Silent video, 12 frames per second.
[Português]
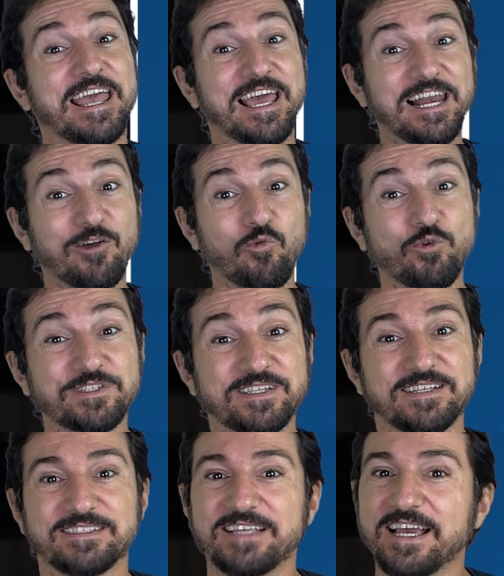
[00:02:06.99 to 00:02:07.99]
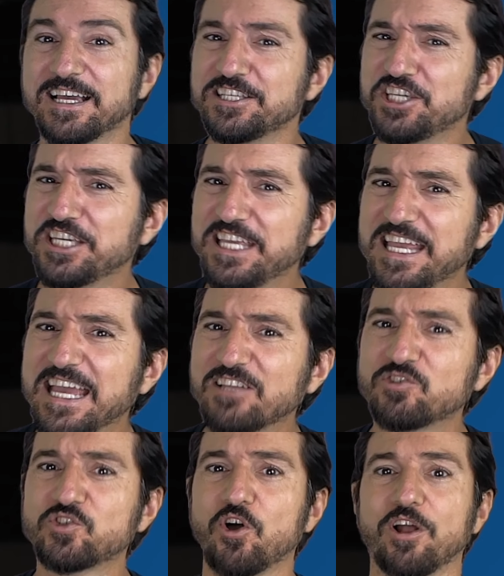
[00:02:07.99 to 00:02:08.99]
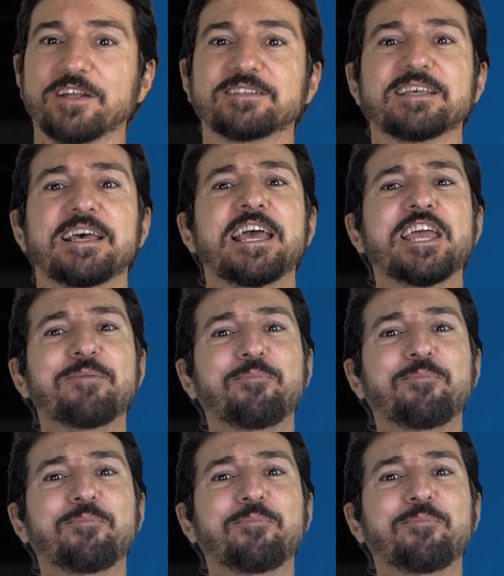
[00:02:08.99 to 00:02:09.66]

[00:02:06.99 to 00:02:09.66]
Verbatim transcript: Ela custa cerca de 500 dólares e